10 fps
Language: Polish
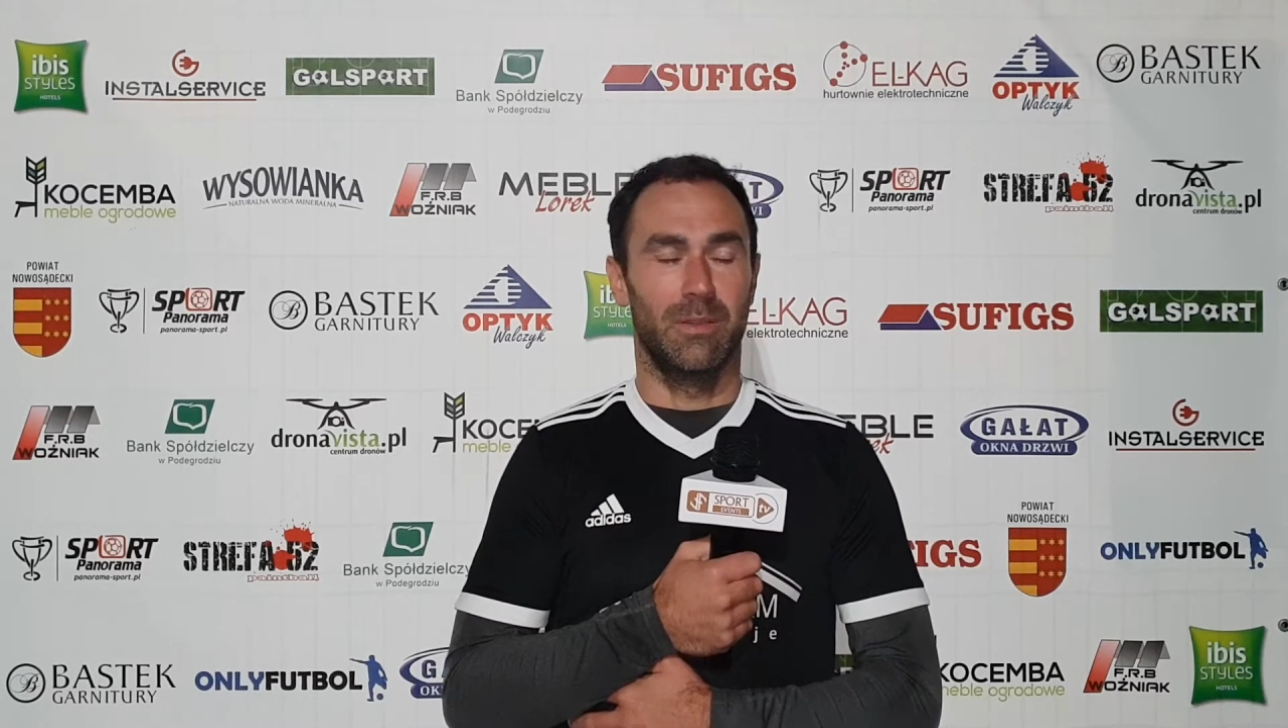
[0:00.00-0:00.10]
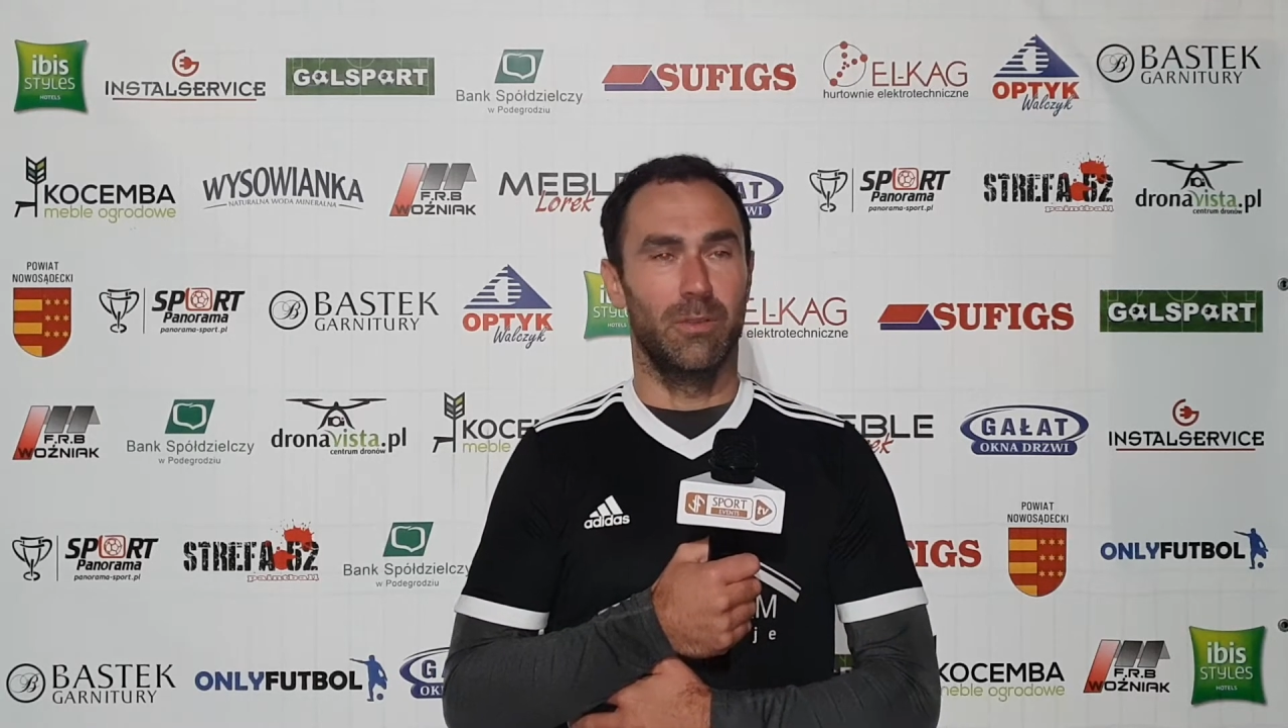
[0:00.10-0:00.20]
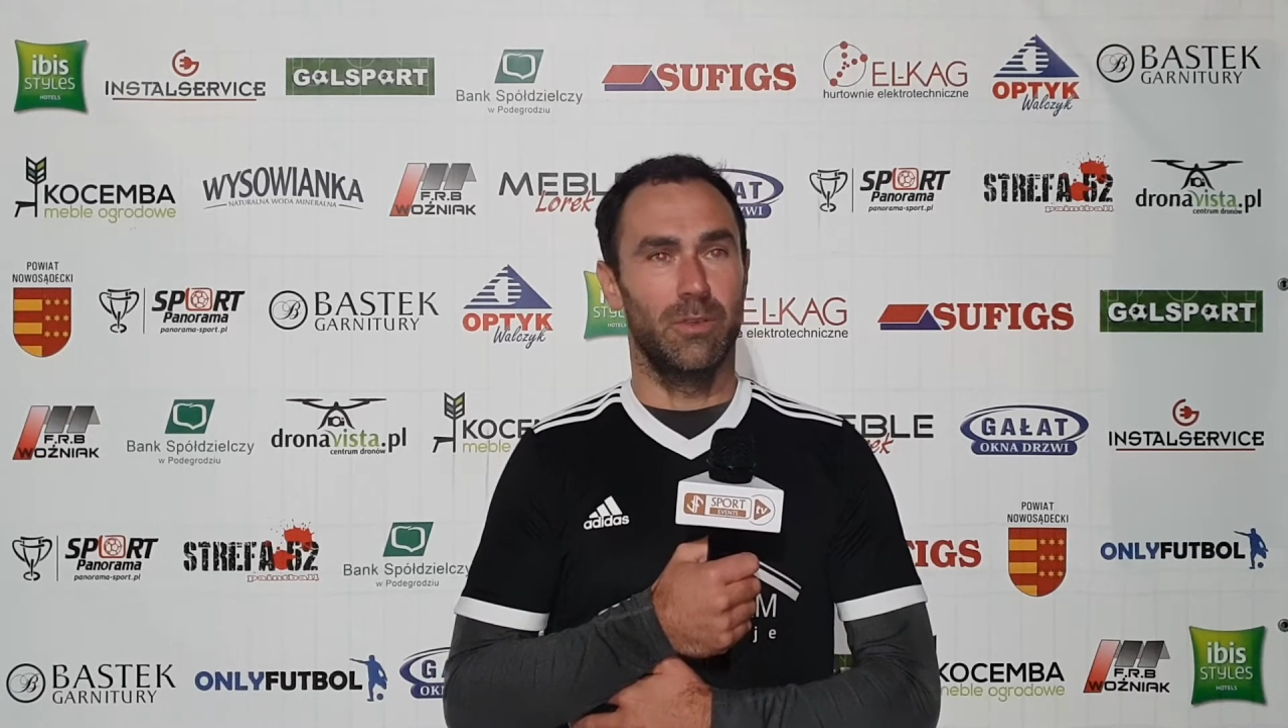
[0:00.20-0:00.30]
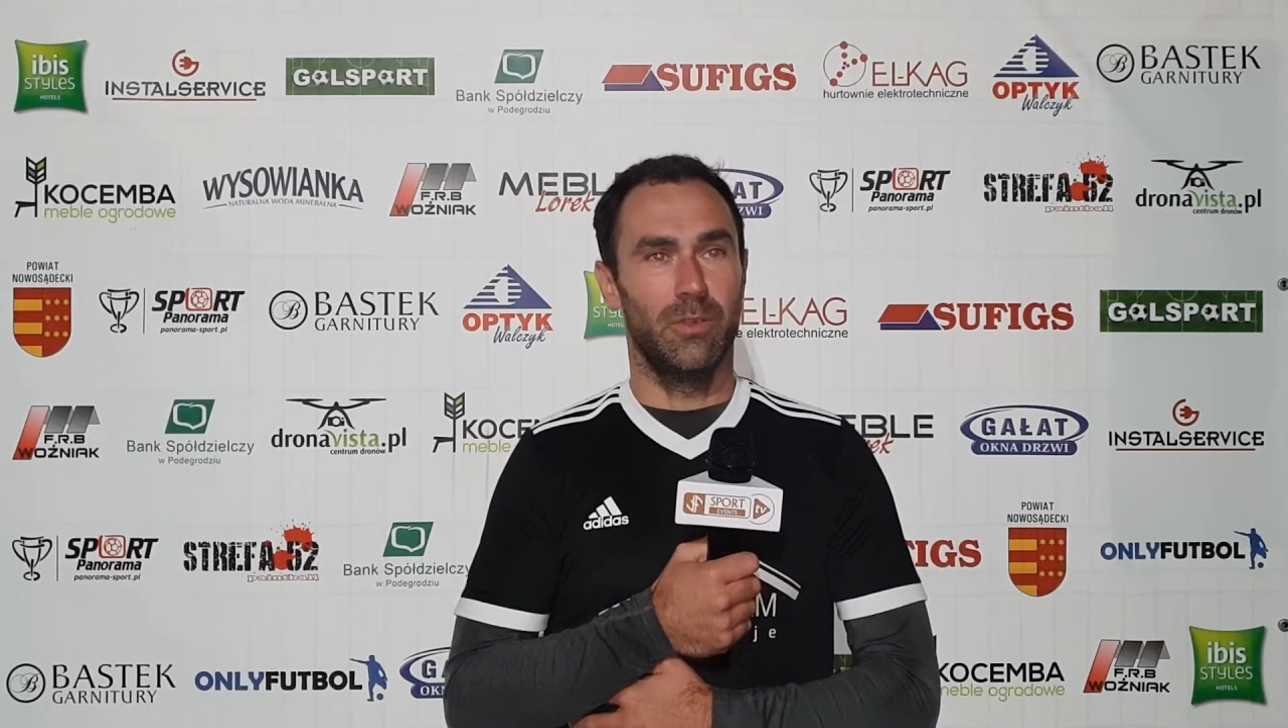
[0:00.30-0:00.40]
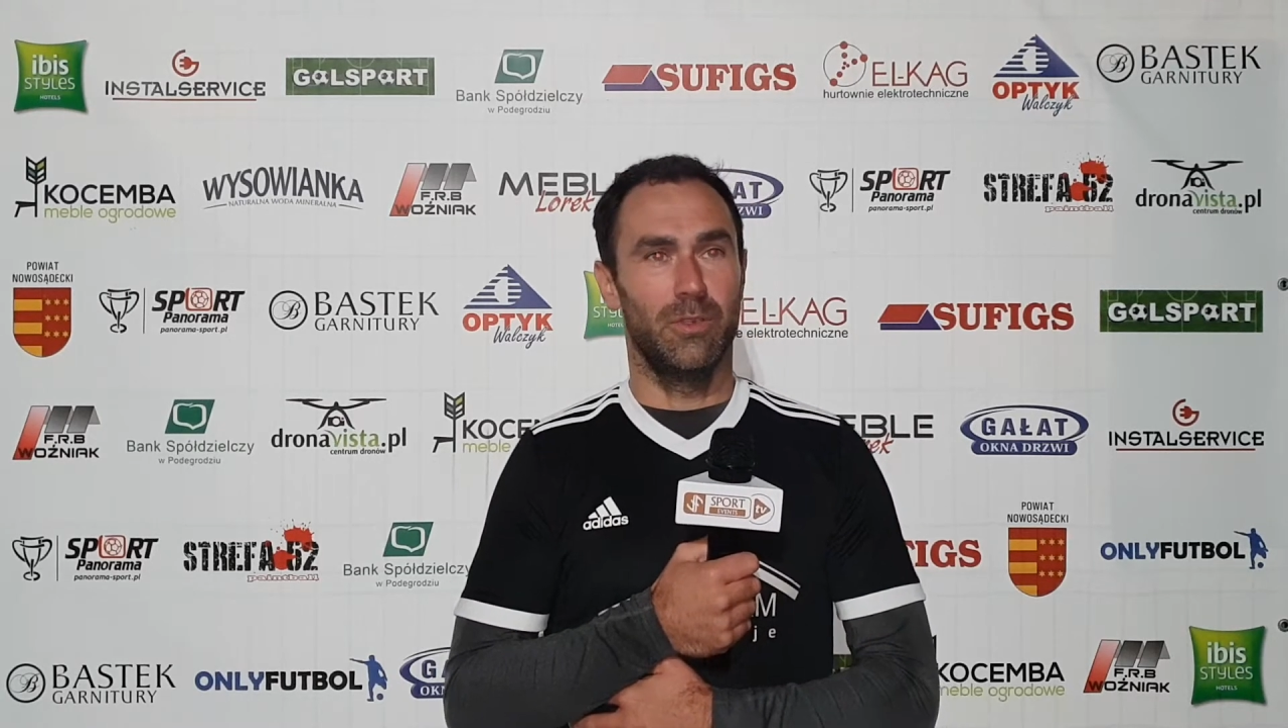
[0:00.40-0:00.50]

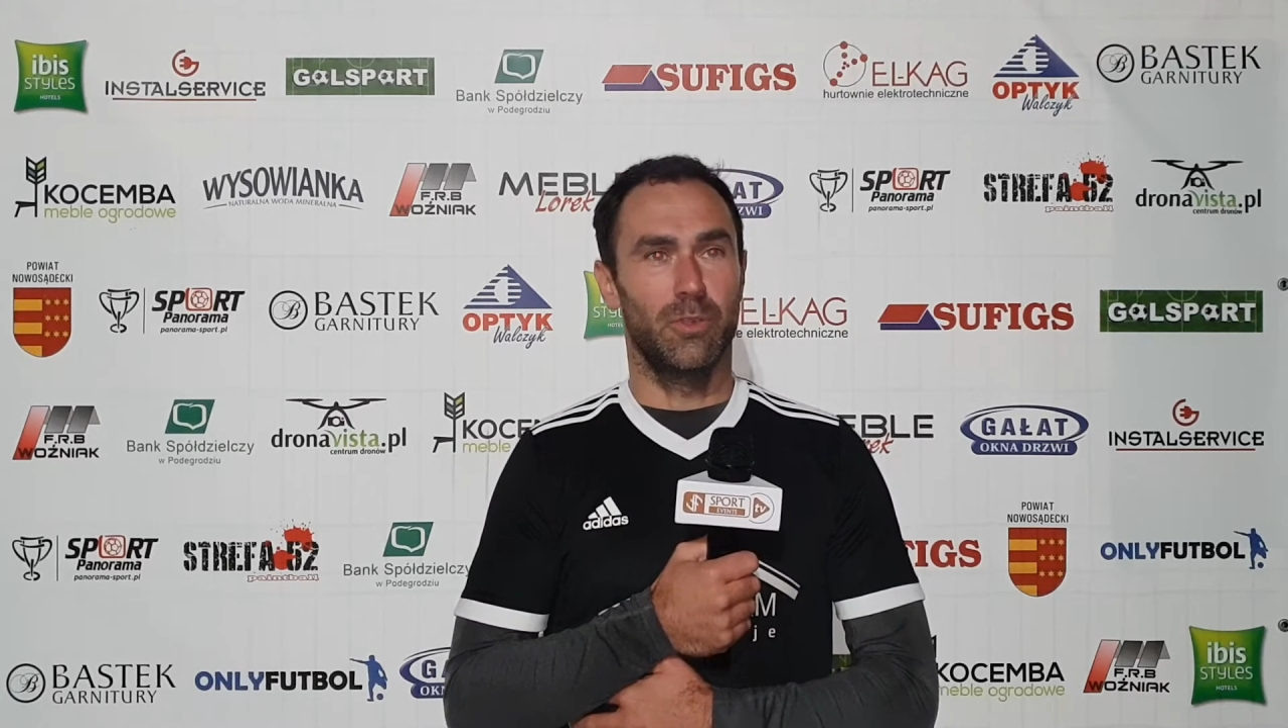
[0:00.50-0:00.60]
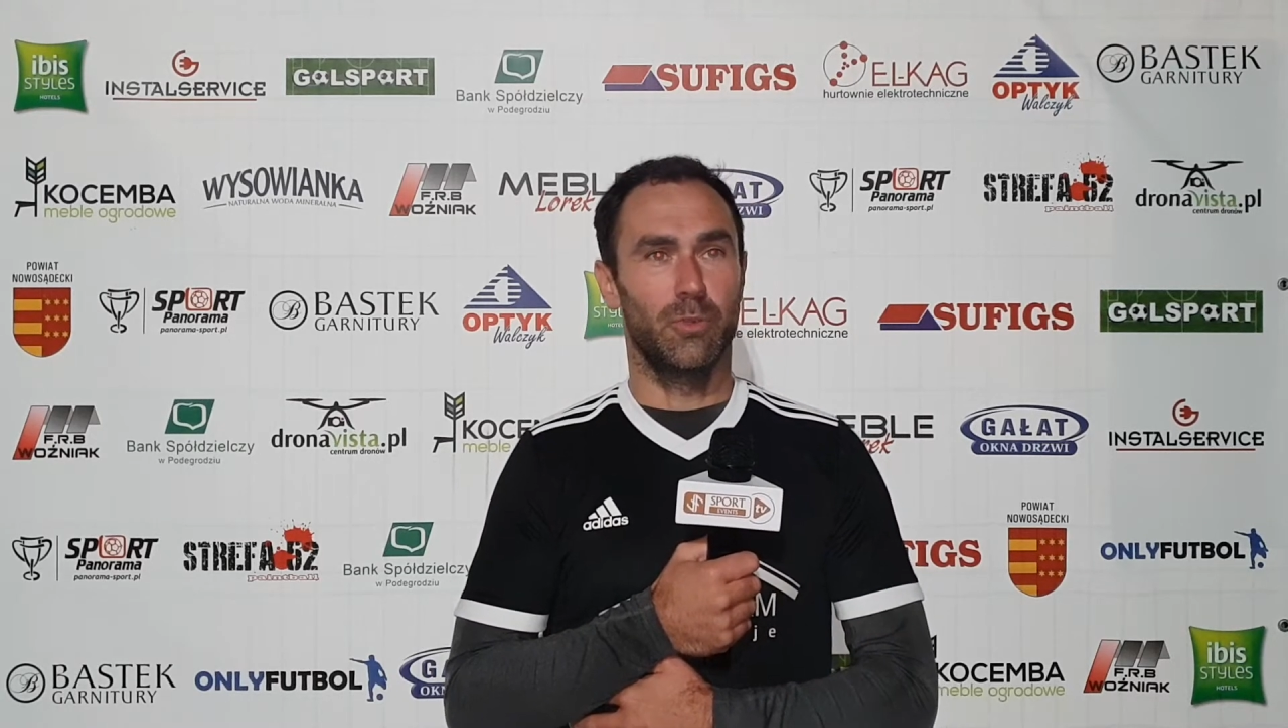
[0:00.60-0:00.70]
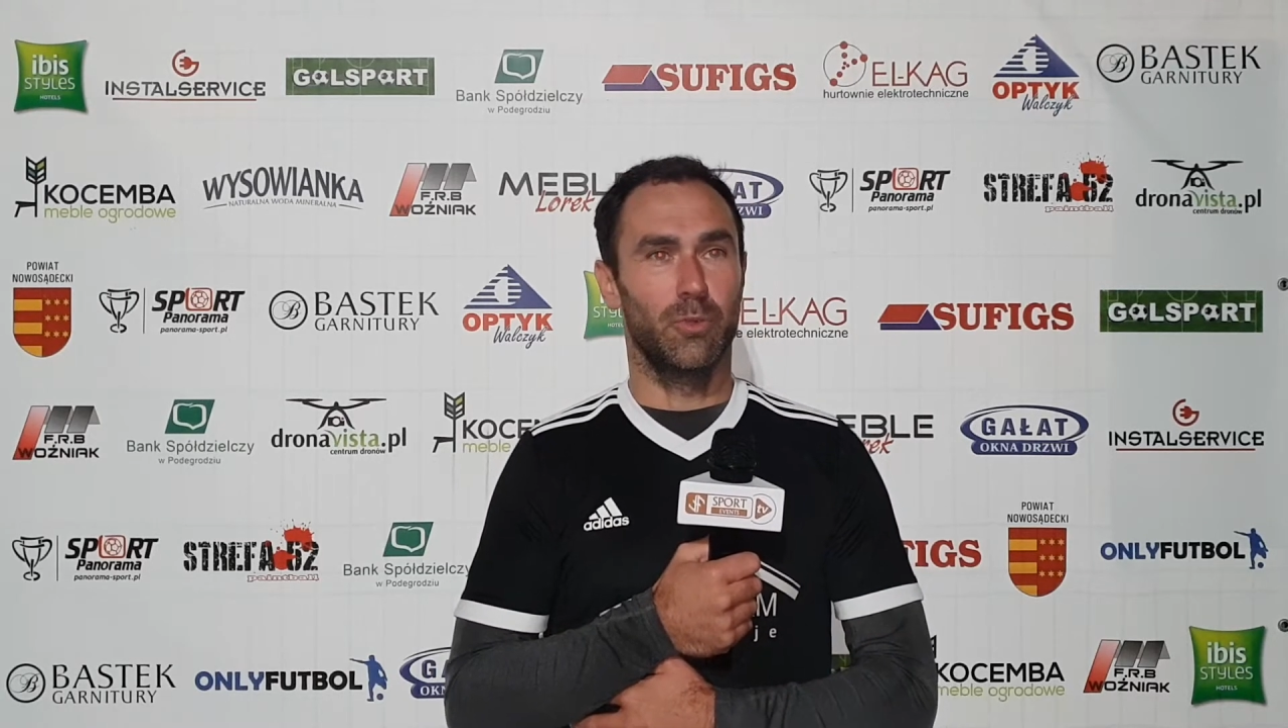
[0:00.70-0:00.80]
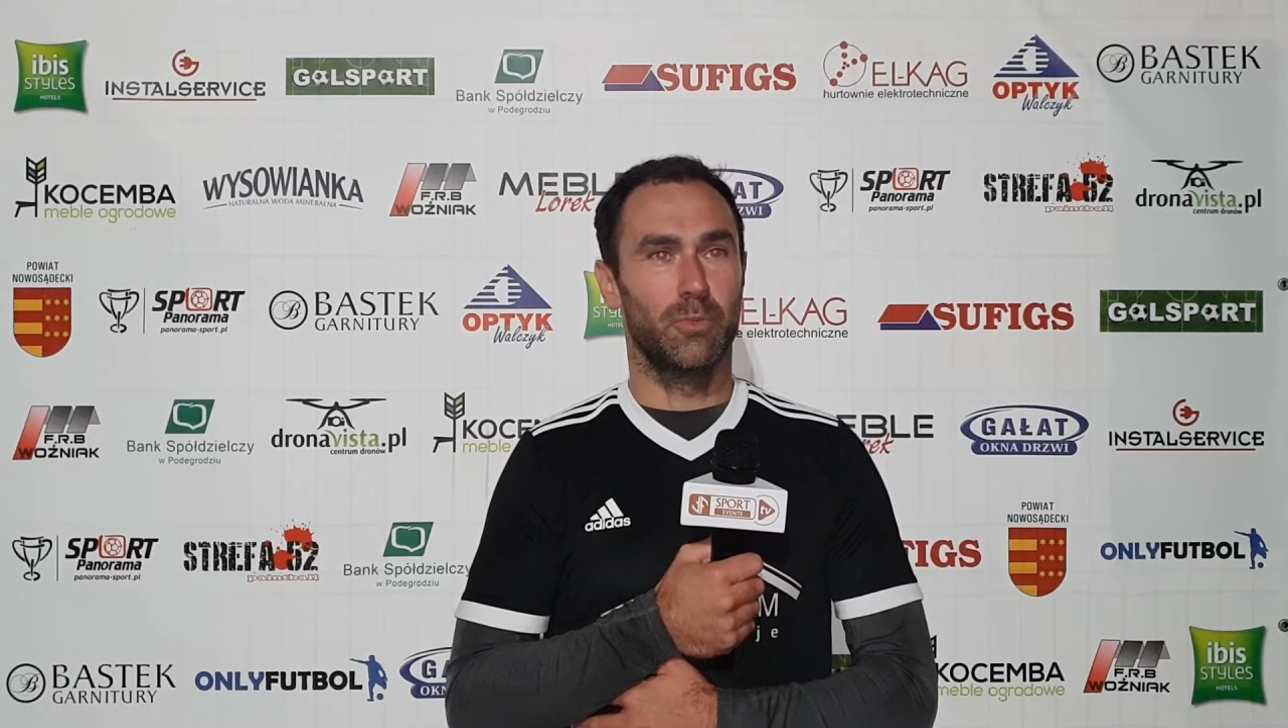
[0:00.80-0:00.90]
no i, i, ciężko